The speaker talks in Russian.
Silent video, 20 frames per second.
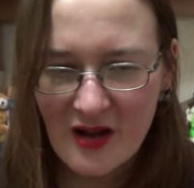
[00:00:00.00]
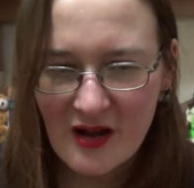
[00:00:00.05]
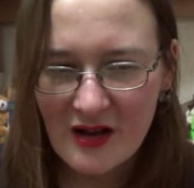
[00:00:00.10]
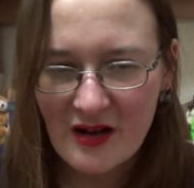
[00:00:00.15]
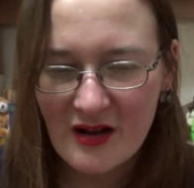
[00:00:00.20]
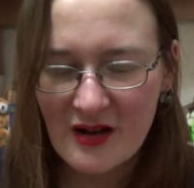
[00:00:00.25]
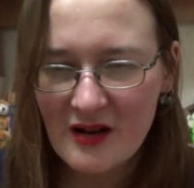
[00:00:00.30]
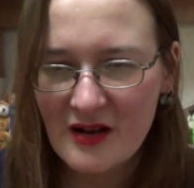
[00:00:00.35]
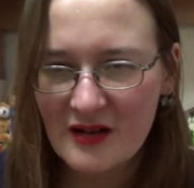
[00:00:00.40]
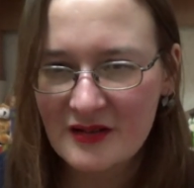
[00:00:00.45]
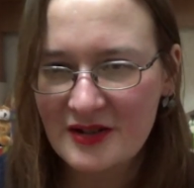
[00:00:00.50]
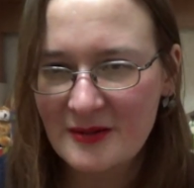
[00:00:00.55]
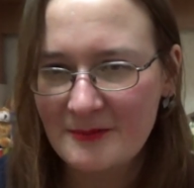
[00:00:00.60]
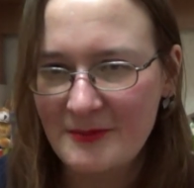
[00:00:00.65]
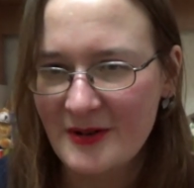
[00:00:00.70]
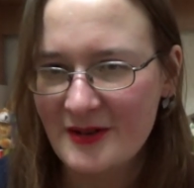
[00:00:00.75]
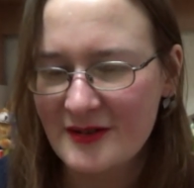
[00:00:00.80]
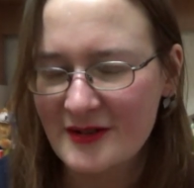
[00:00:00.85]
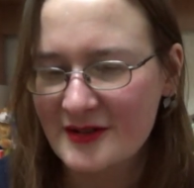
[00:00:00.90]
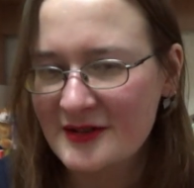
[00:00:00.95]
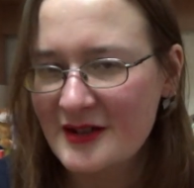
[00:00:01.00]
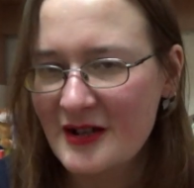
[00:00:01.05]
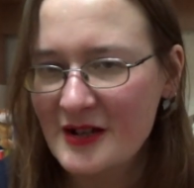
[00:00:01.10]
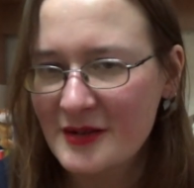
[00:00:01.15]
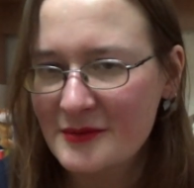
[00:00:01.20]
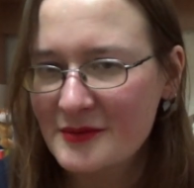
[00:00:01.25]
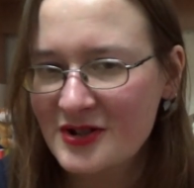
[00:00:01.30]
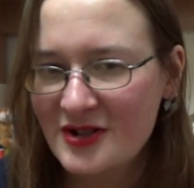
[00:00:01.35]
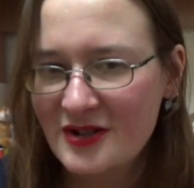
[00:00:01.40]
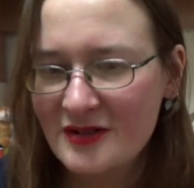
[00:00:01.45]
А, теперь она стала
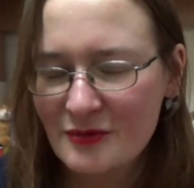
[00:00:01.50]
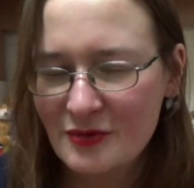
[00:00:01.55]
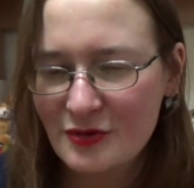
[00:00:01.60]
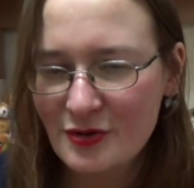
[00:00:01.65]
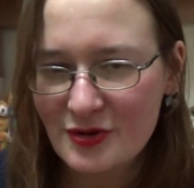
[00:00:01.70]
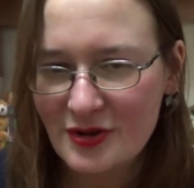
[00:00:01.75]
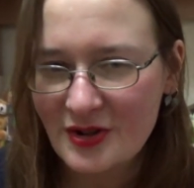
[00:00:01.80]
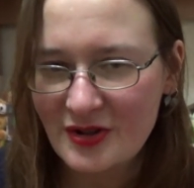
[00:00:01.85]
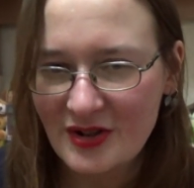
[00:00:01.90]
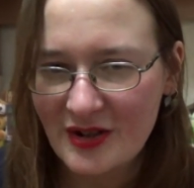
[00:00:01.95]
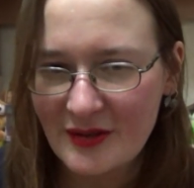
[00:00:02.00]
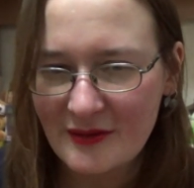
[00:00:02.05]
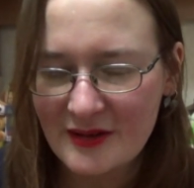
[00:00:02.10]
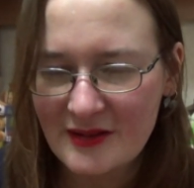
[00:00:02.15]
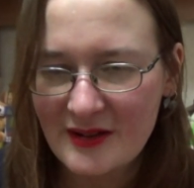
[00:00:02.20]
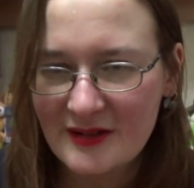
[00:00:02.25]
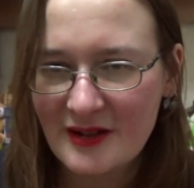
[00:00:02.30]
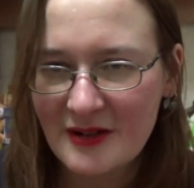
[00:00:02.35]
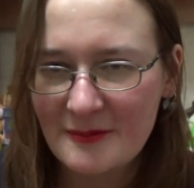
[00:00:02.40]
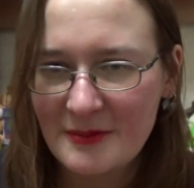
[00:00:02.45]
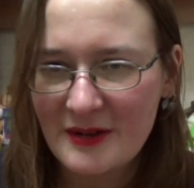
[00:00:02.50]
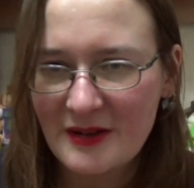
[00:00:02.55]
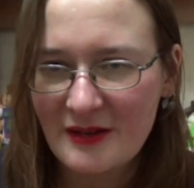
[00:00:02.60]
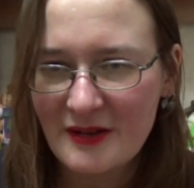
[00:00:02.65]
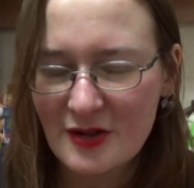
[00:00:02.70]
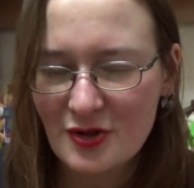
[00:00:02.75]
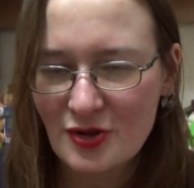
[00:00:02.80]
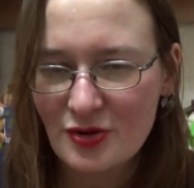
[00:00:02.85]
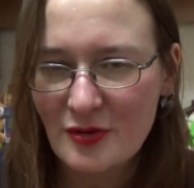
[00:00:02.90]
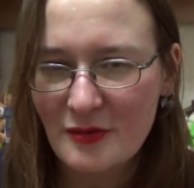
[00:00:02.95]
299. Я так
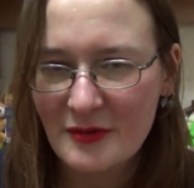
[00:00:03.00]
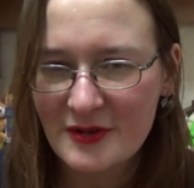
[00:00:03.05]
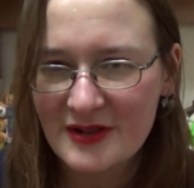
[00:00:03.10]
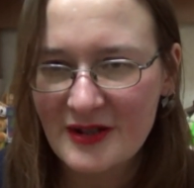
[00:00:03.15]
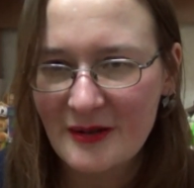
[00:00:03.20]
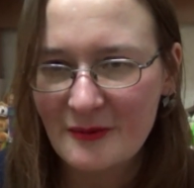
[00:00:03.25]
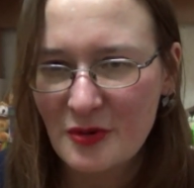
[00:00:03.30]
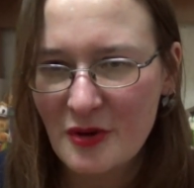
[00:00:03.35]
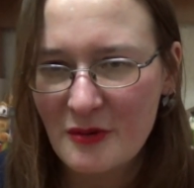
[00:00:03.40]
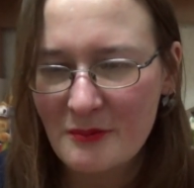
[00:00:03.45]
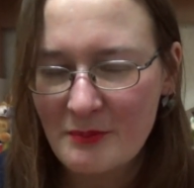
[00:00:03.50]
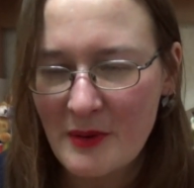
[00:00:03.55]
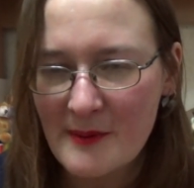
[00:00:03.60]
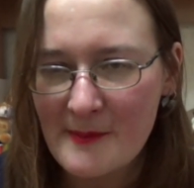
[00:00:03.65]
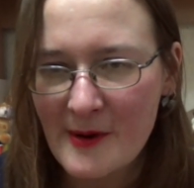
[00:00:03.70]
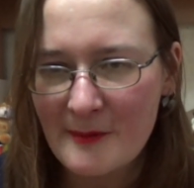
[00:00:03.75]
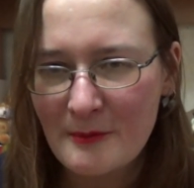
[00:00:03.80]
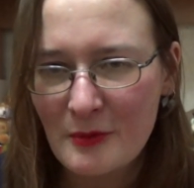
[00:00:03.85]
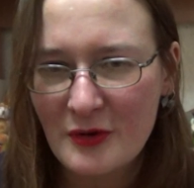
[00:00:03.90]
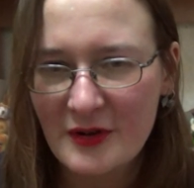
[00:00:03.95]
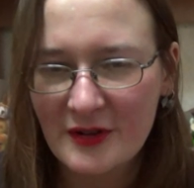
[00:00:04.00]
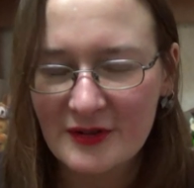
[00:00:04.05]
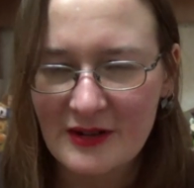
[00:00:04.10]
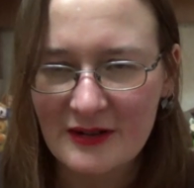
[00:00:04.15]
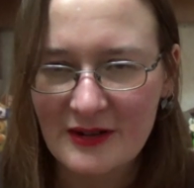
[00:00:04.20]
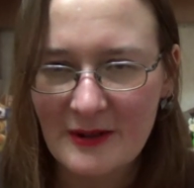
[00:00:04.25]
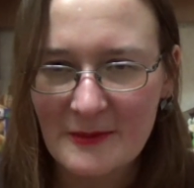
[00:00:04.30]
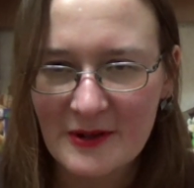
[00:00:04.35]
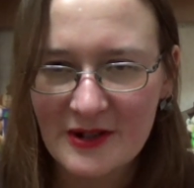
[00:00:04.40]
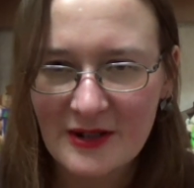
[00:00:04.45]
поняла, что в основном папа боль это
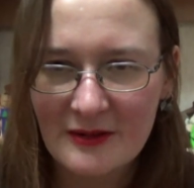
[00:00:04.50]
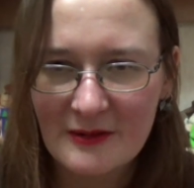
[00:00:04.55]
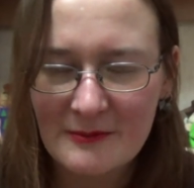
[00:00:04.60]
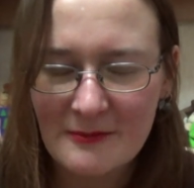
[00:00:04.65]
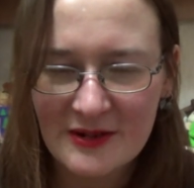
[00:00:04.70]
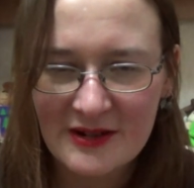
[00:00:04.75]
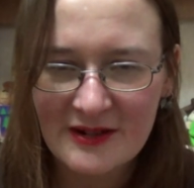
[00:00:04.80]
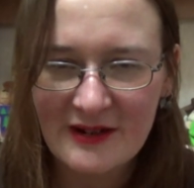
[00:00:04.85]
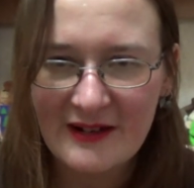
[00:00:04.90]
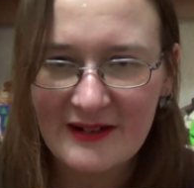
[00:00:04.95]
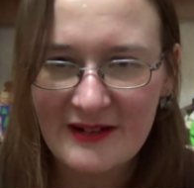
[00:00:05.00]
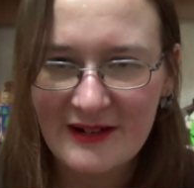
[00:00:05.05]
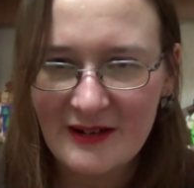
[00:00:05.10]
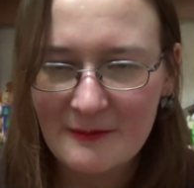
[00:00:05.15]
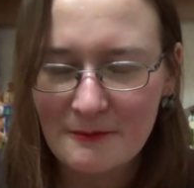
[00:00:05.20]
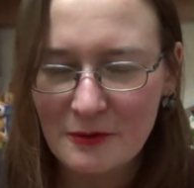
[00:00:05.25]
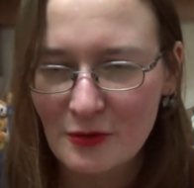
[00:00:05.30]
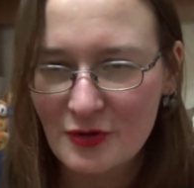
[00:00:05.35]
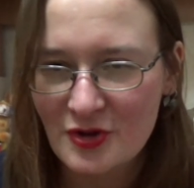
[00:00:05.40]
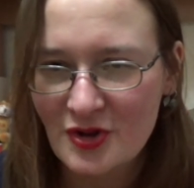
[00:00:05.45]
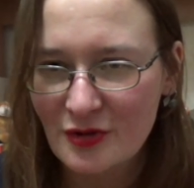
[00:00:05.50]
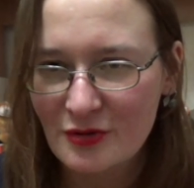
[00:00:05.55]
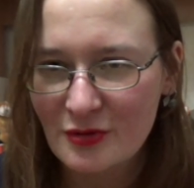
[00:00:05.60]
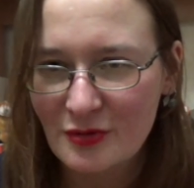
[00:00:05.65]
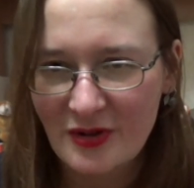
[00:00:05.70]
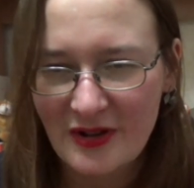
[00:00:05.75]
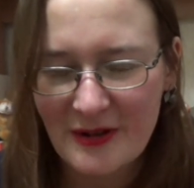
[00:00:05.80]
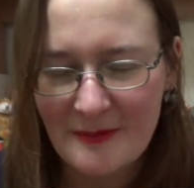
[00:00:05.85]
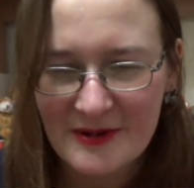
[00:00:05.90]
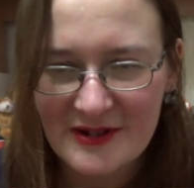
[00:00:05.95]
там москали и прочие
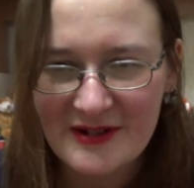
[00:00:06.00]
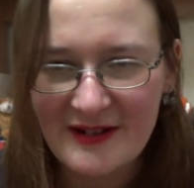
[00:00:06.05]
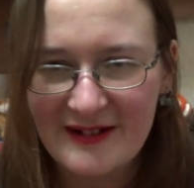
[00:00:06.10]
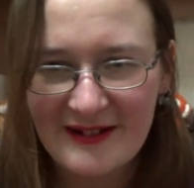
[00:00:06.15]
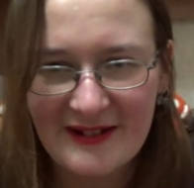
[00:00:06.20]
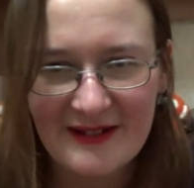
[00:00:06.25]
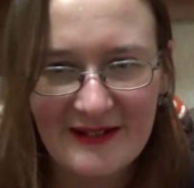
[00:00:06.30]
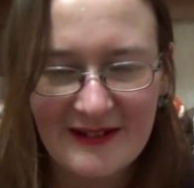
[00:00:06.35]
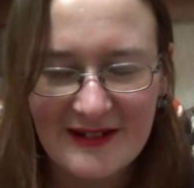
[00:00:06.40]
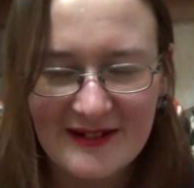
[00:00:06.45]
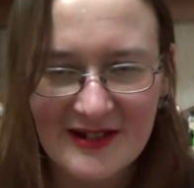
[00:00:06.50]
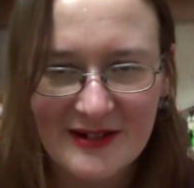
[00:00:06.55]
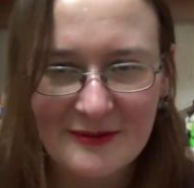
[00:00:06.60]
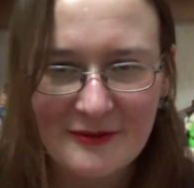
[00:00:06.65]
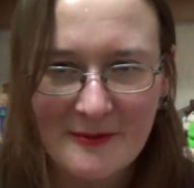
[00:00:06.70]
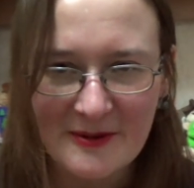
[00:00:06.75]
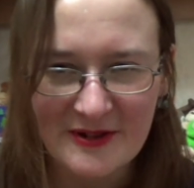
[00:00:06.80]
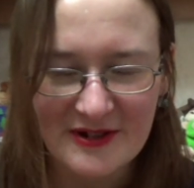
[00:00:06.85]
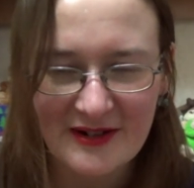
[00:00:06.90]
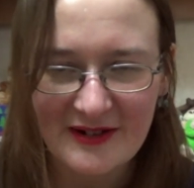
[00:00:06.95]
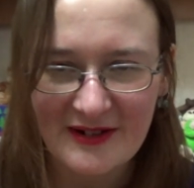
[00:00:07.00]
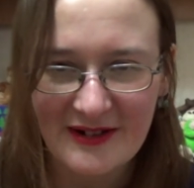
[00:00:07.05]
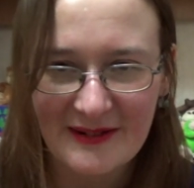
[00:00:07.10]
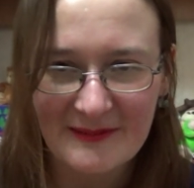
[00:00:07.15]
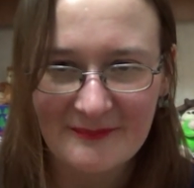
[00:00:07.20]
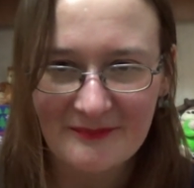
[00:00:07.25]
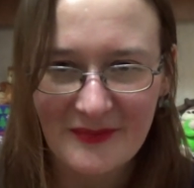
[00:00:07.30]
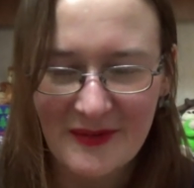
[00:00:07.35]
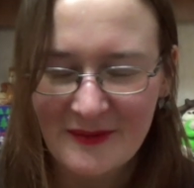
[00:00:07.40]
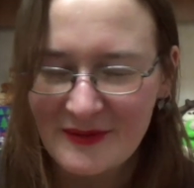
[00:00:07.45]
другие москали, если вы
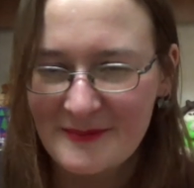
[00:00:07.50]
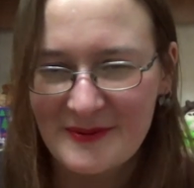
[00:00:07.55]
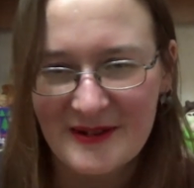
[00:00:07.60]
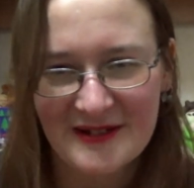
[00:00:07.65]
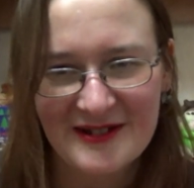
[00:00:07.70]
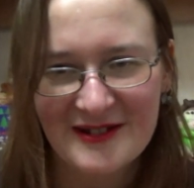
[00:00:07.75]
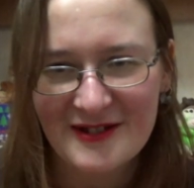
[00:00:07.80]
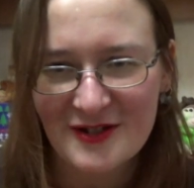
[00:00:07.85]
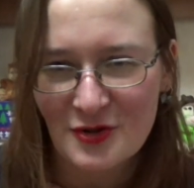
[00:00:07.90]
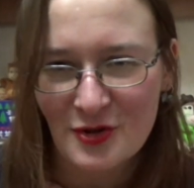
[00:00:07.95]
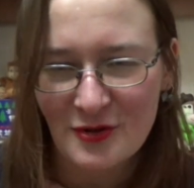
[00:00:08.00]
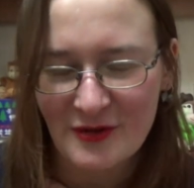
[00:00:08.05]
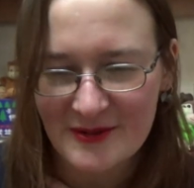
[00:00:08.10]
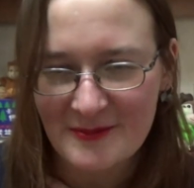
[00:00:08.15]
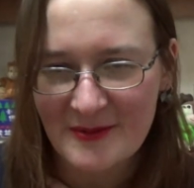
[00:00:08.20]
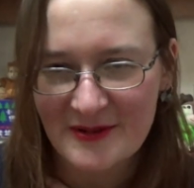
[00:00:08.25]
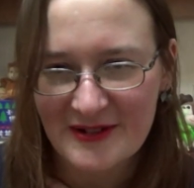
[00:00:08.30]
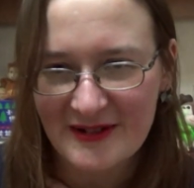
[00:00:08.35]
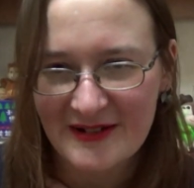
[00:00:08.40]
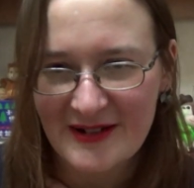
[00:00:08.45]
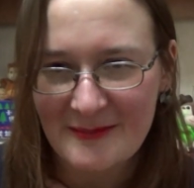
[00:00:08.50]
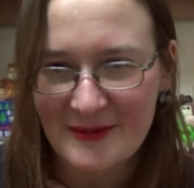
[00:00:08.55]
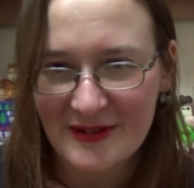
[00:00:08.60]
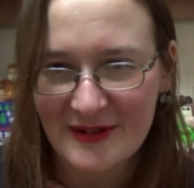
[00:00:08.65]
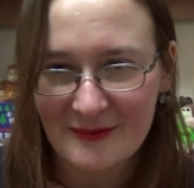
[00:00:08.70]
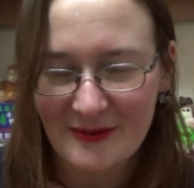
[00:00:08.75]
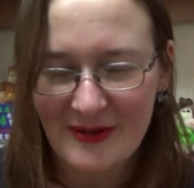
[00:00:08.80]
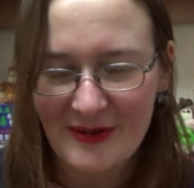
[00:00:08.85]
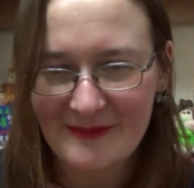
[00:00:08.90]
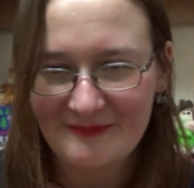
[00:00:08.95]
москали. Вы простите, что вас москалями
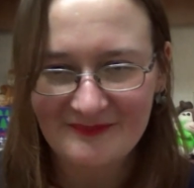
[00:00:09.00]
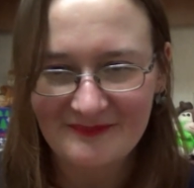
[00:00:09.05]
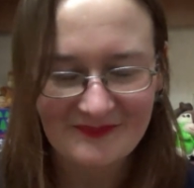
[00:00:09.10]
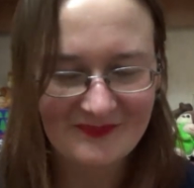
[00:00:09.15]
назвала?